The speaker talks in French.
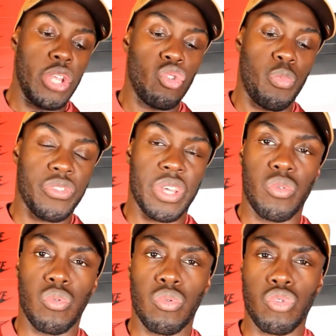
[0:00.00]
deux
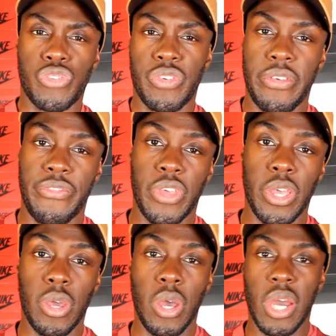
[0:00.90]
pantalons, je vais les
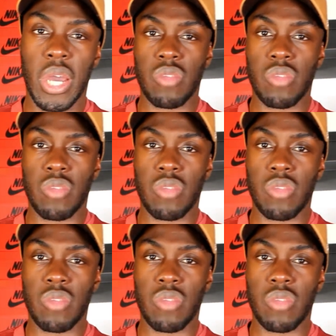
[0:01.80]
faire à